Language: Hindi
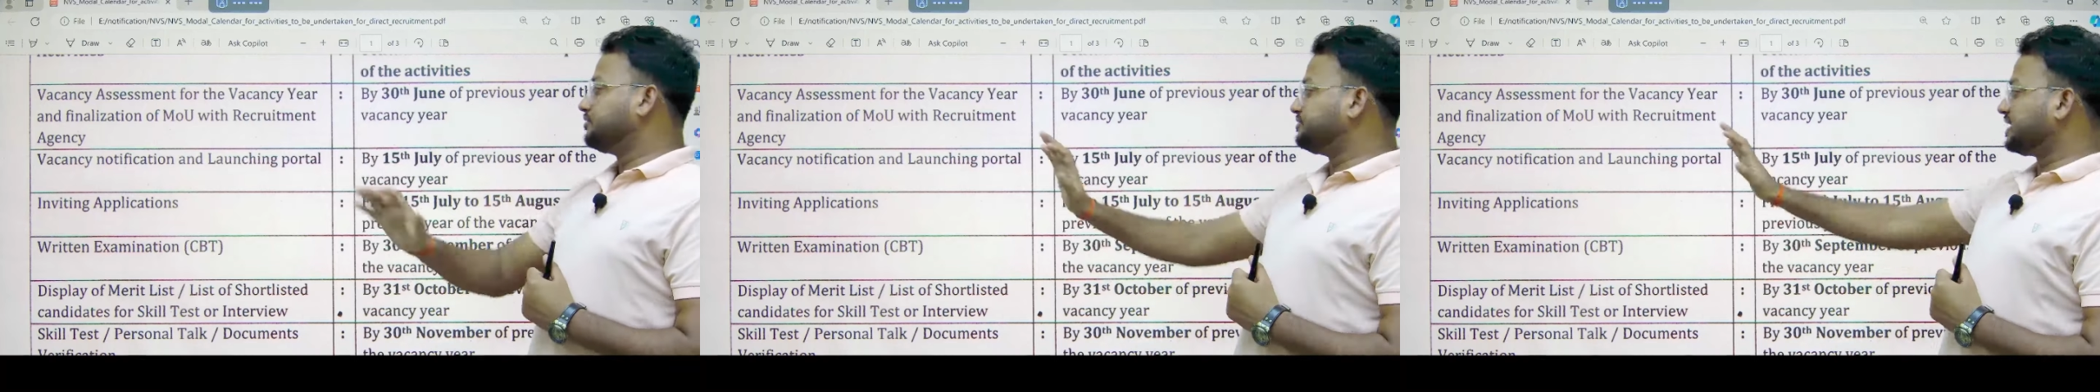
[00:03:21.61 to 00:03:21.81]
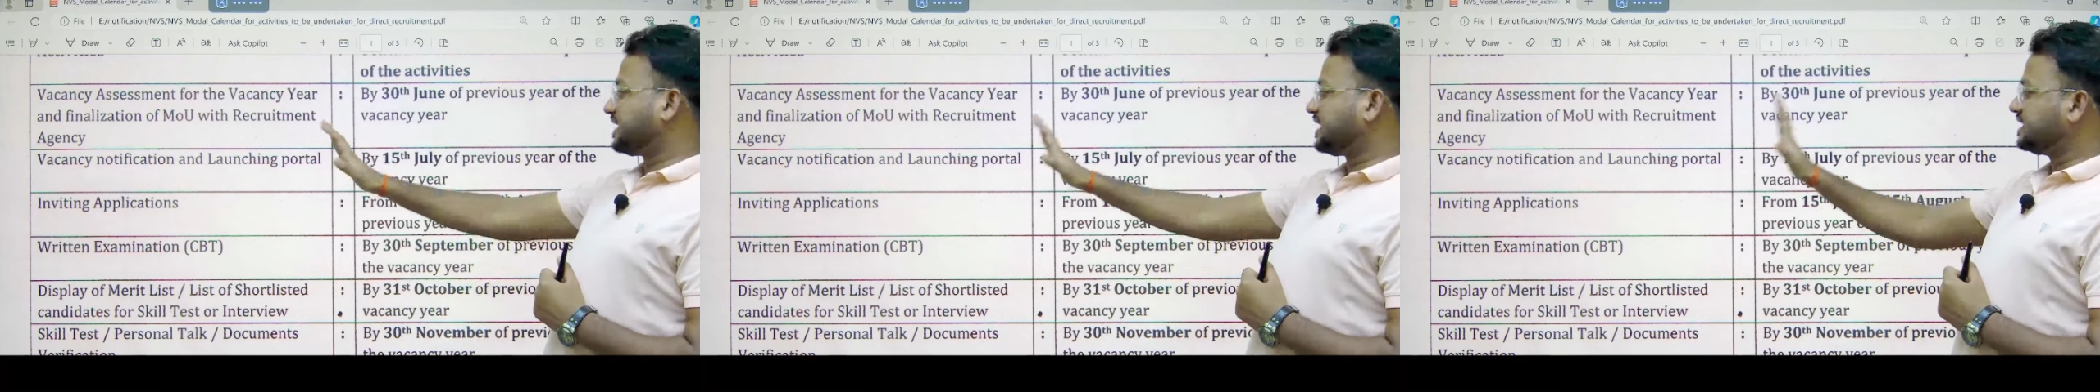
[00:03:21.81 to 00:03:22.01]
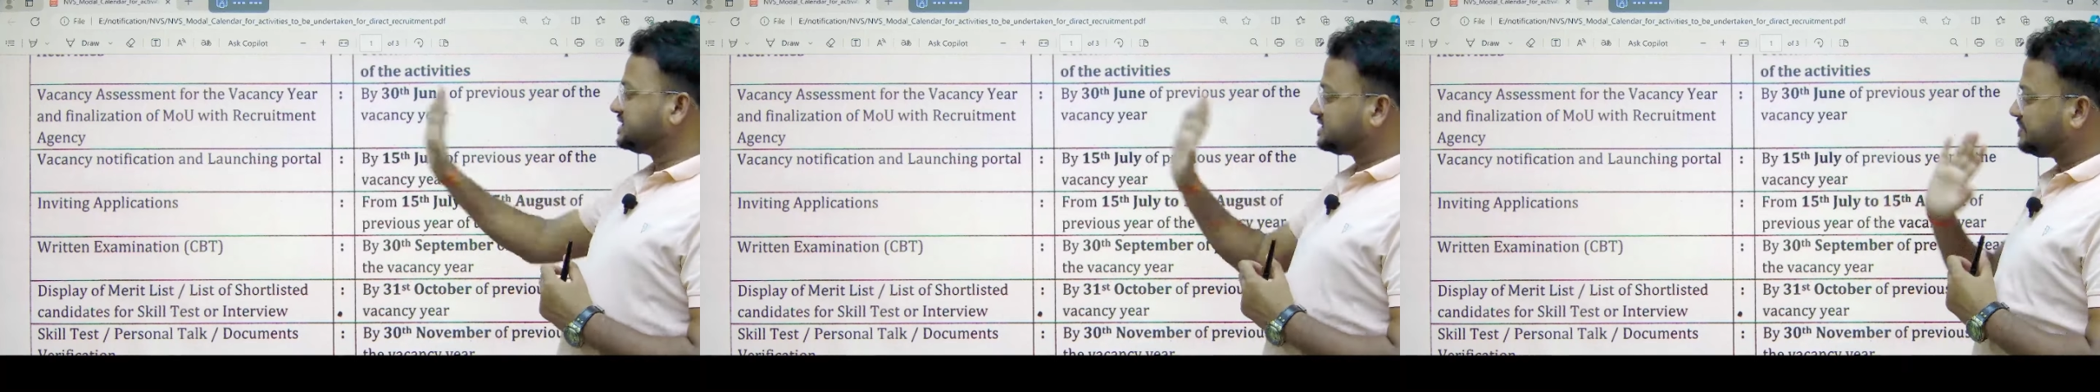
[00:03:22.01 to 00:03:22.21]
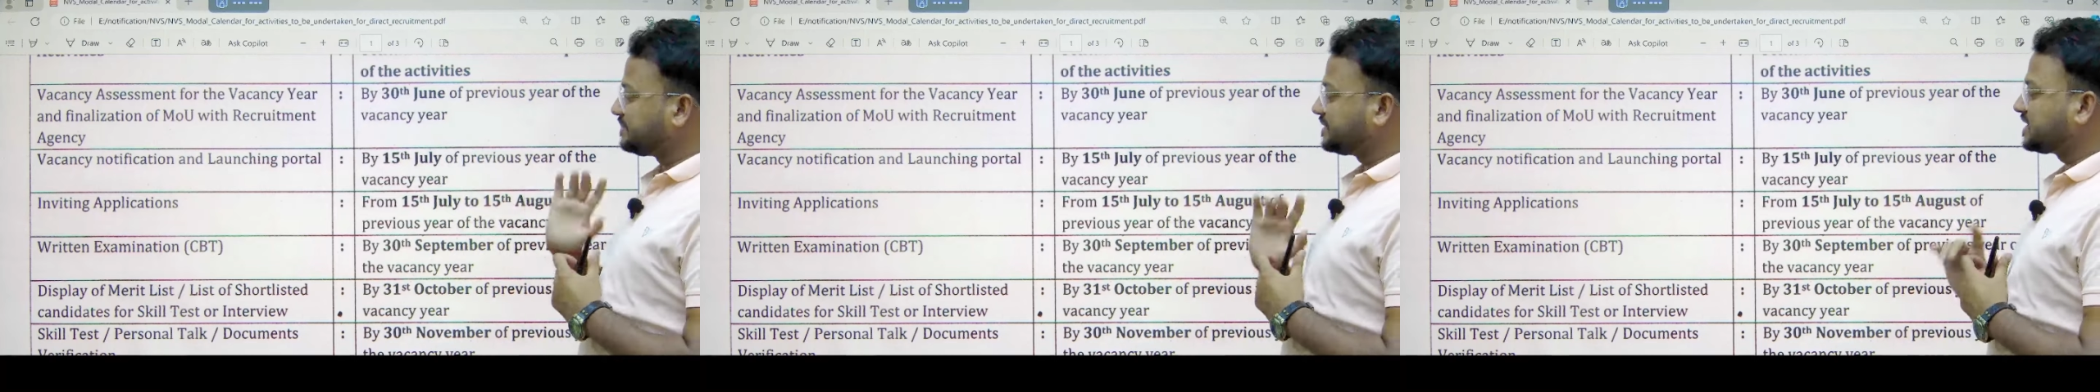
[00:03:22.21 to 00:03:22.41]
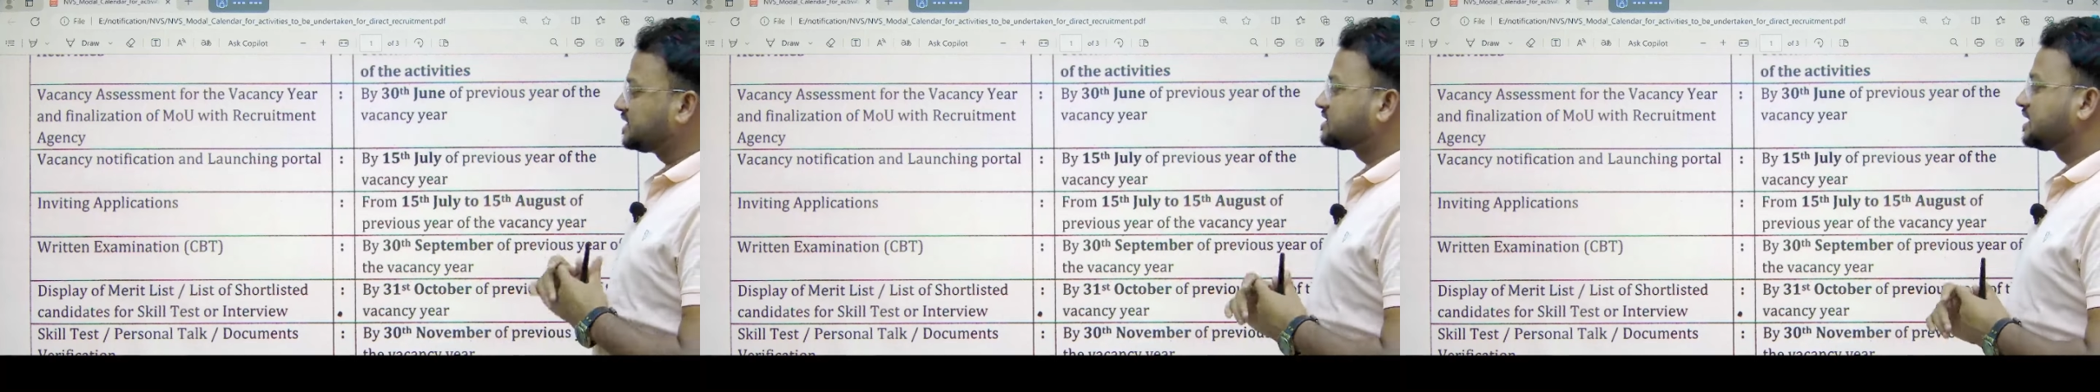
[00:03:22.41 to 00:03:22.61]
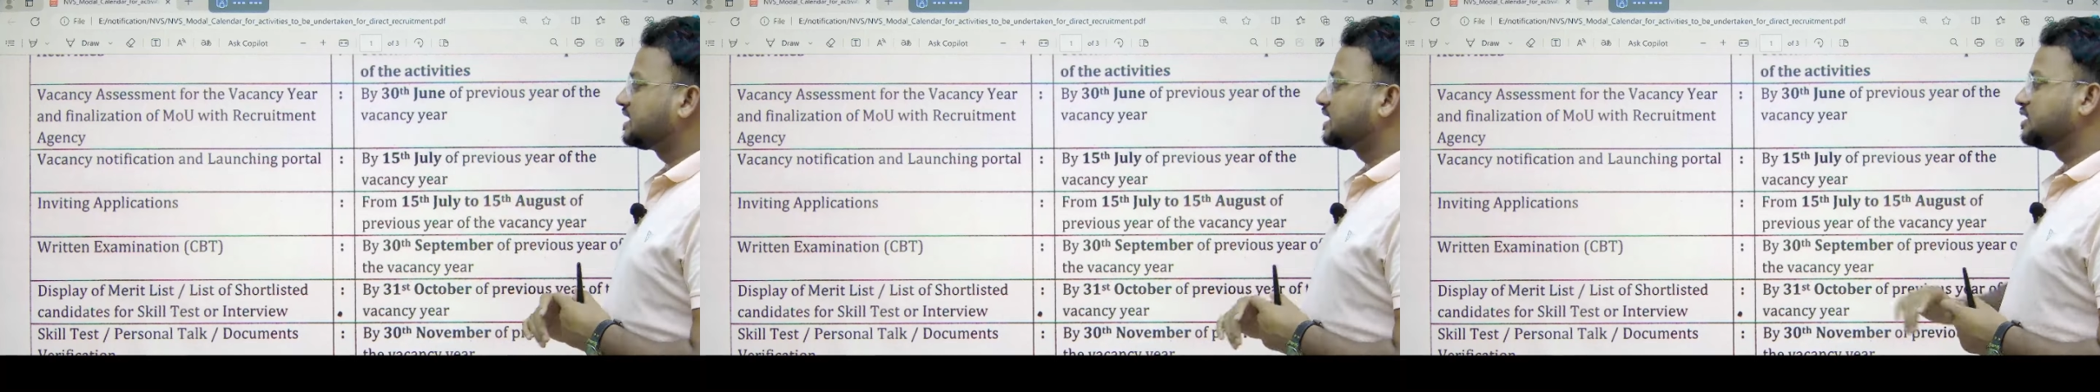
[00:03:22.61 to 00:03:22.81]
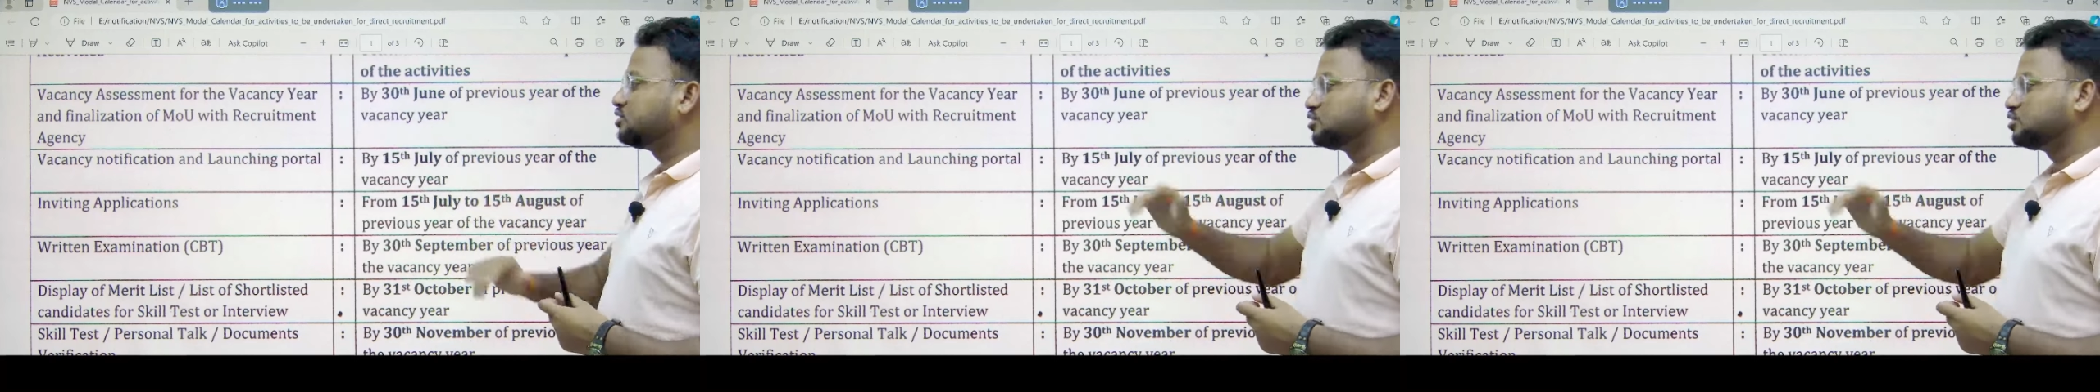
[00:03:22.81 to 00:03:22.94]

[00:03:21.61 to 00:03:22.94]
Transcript: वैकेंसी पता चल गई